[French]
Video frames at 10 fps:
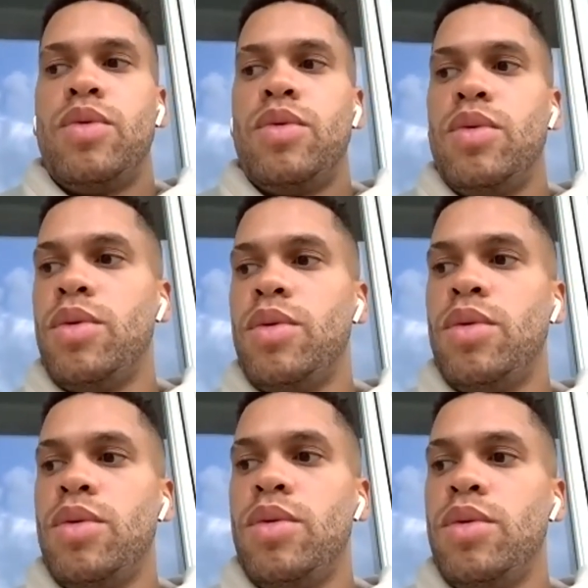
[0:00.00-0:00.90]

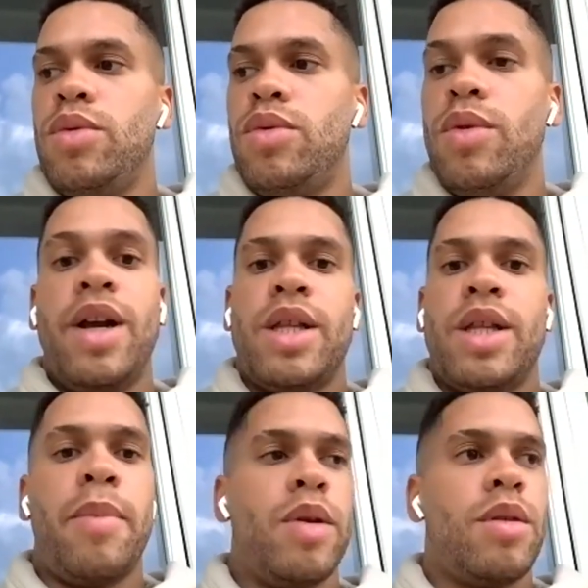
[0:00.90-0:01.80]
tu, tu lâches
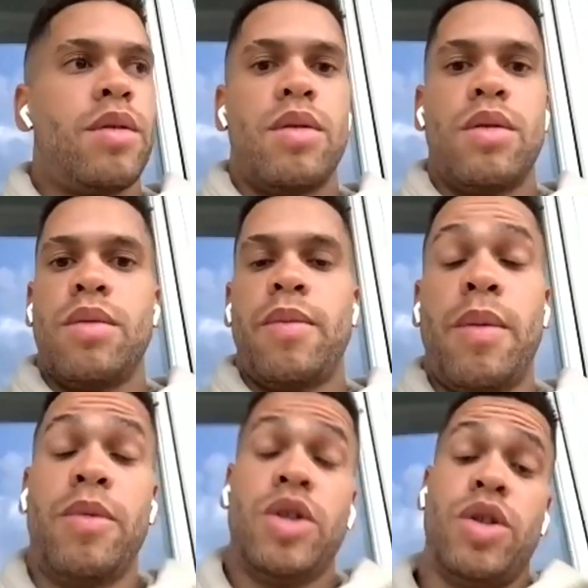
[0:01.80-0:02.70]
tes potes.
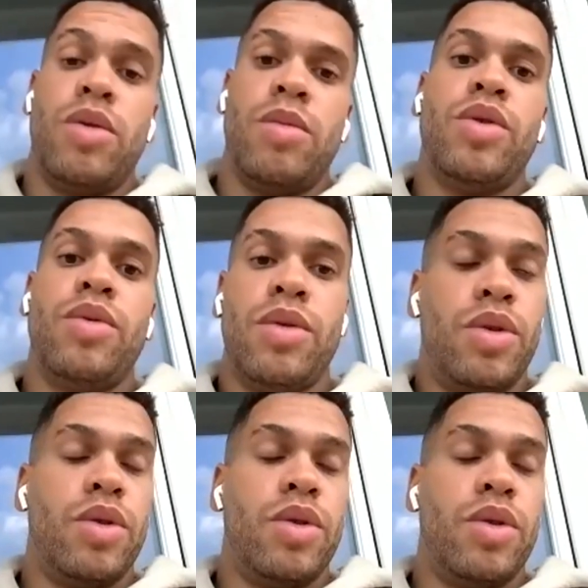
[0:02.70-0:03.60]
moi, je, moi, je
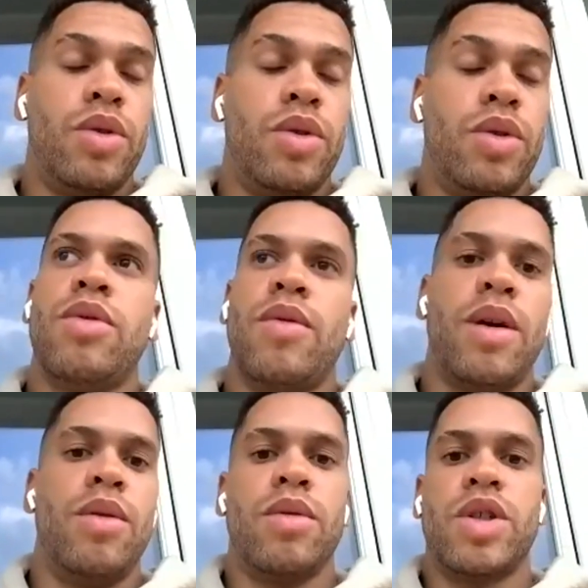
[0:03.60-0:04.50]
suis de Bruxelles, tu
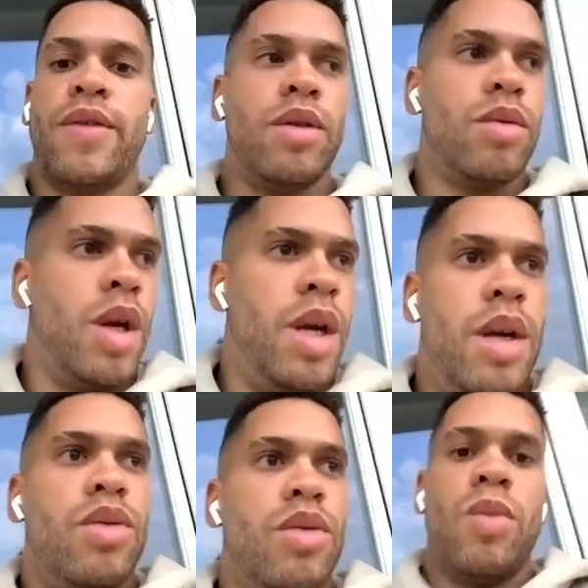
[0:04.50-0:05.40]
vois, donc j'avais
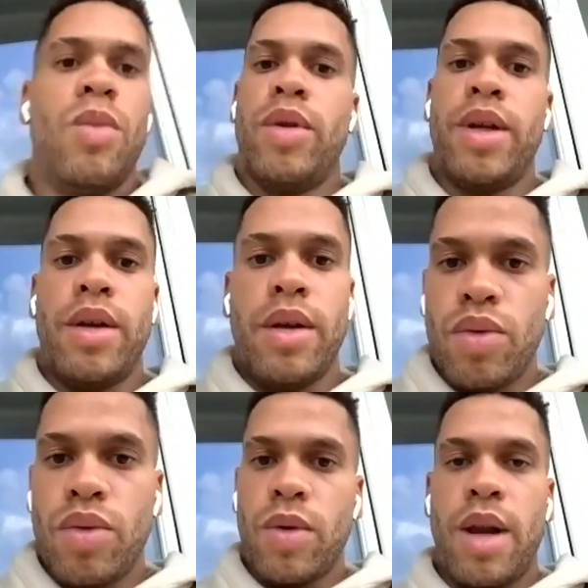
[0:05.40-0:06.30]
tout le monde, euh,
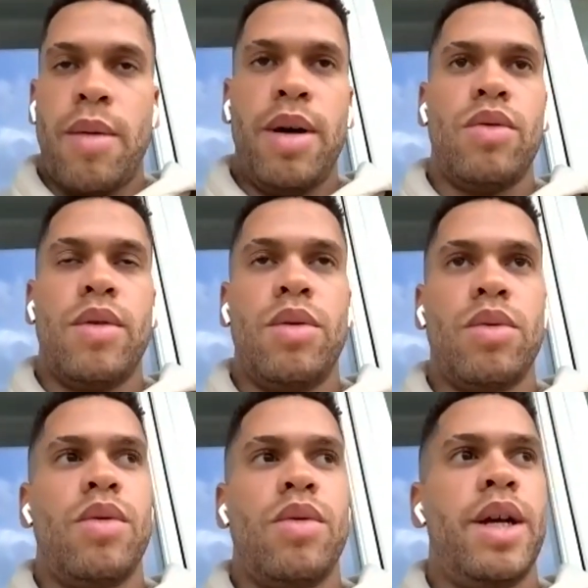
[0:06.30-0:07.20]
tout le monde là-bas, tu vois. Donc,
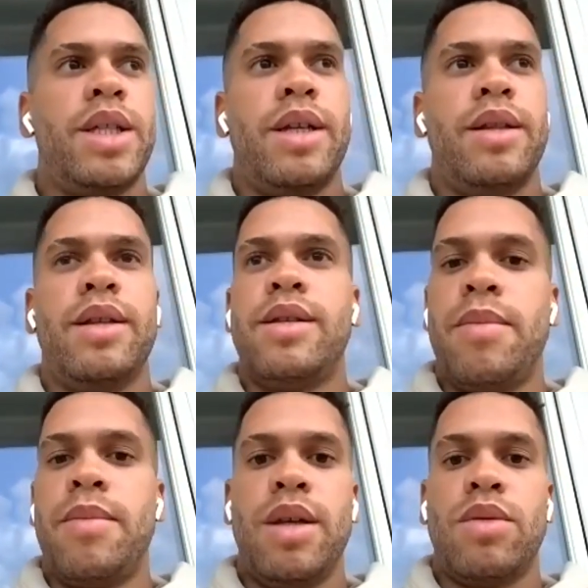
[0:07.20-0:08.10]
tu lâches tes,
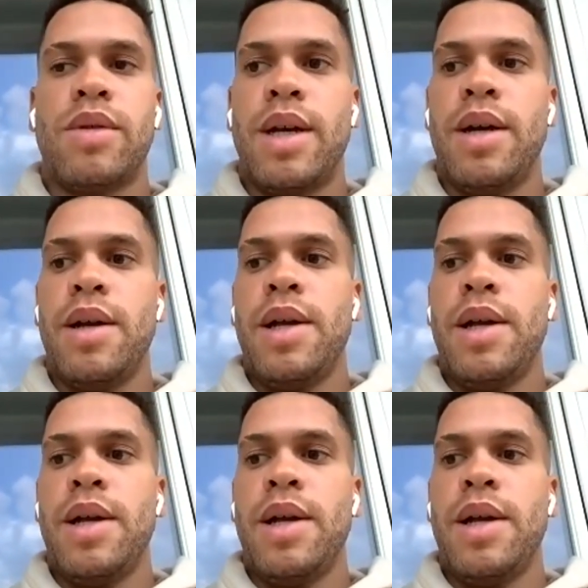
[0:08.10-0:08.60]
amis et tout ça.